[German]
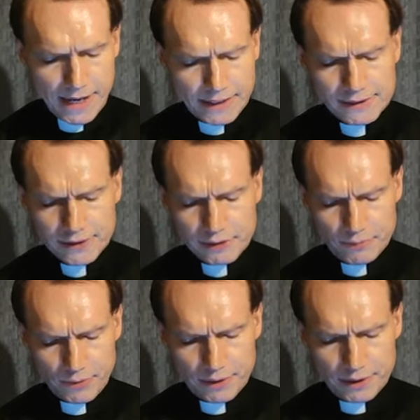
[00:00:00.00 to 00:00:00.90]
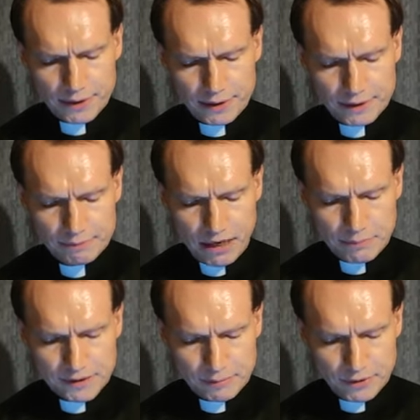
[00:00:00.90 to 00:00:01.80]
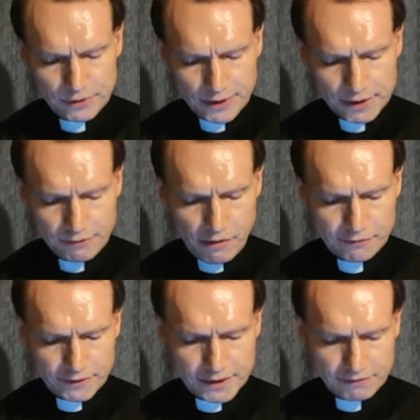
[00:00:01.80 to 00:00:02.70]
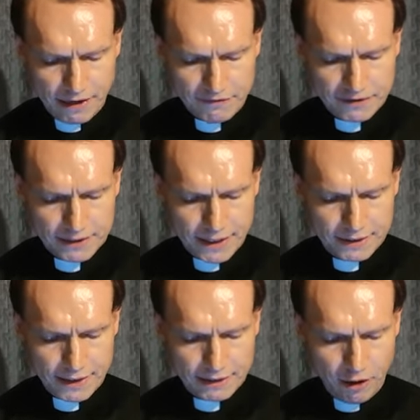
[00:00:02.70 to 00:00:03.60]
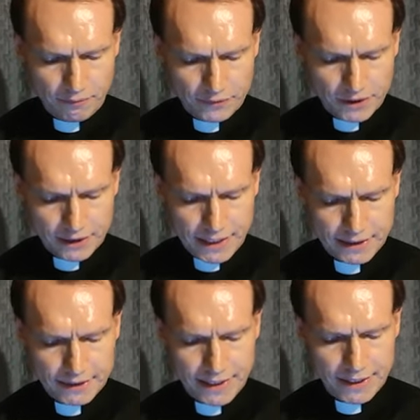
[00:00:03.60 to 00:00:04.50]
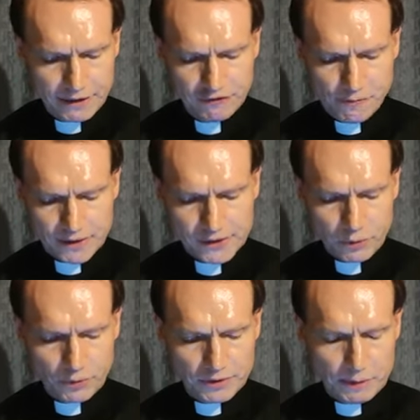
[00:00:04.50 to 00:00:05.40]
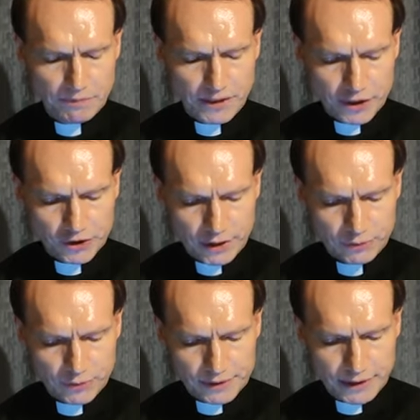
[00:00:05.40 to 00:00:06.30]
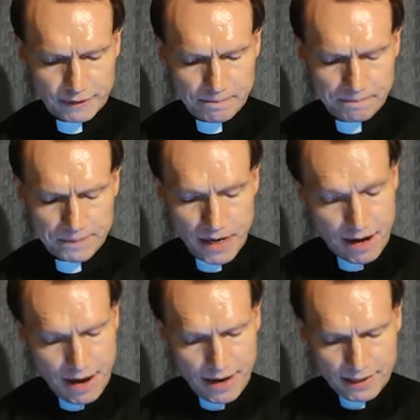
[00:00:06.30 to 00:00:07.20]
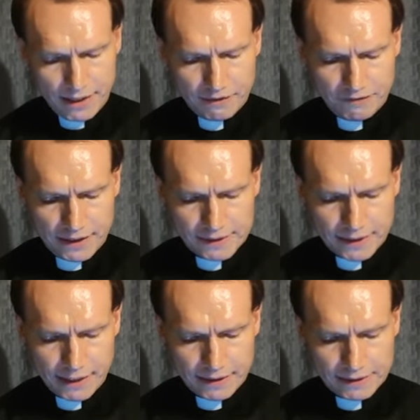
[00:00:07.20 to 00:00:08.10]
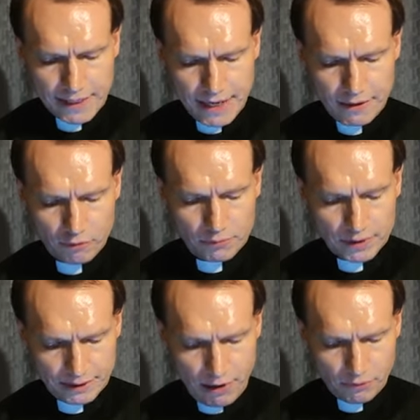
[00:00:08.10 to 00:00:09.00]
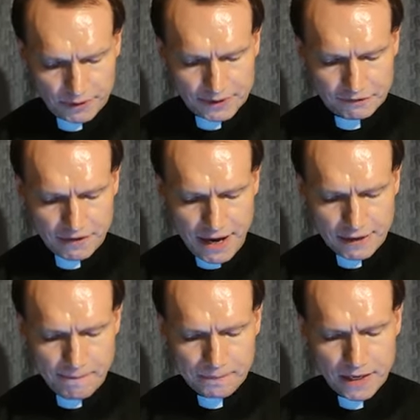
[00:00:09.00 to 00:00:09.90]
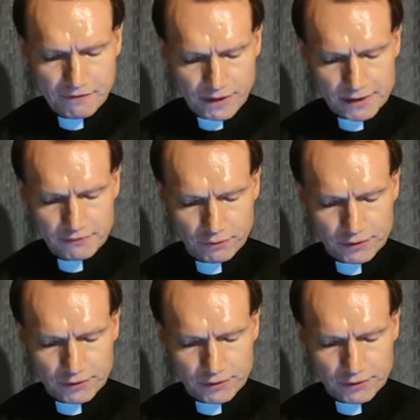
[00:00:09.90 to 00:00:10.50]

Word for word: Ist es möglich, dass Papst Pius XII. zweifelte an der Glaubwürdigkeit der Informationen, die im Widerstand kursierten? Jedenfalls geht es ja um genau diese Frage. Was